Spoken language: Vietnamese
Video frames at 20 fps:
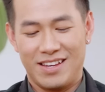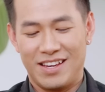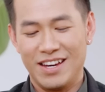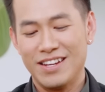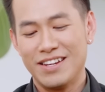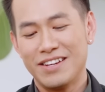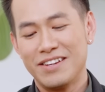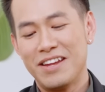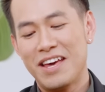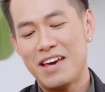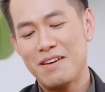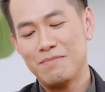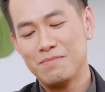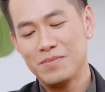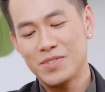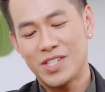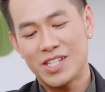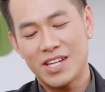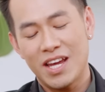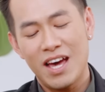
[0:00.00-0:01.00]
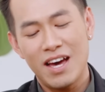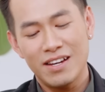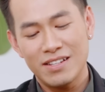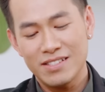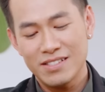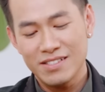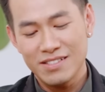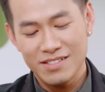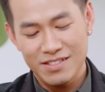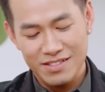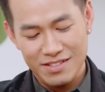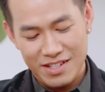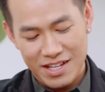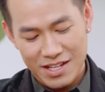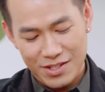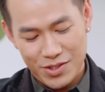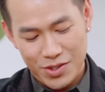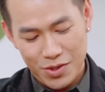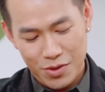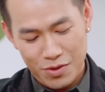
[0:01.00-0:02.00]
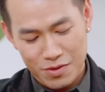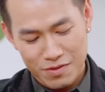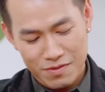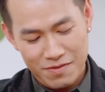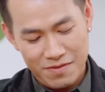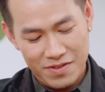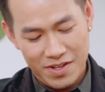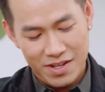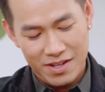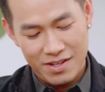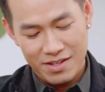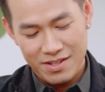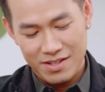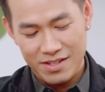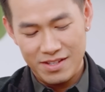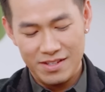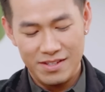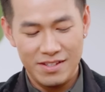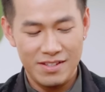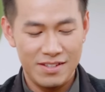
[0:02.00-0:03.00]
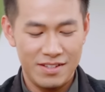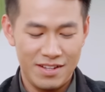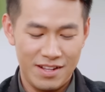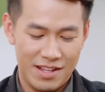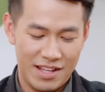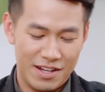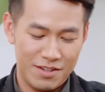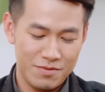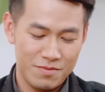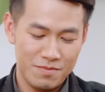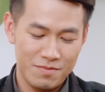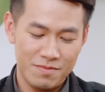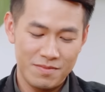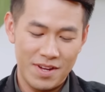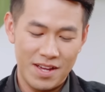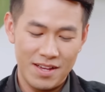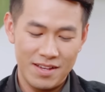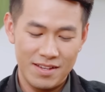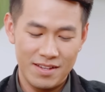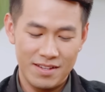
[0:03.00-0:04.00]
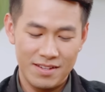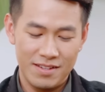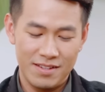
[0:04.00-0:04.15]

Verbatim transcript: Cần đêm trắng để chút vơi lòng đây.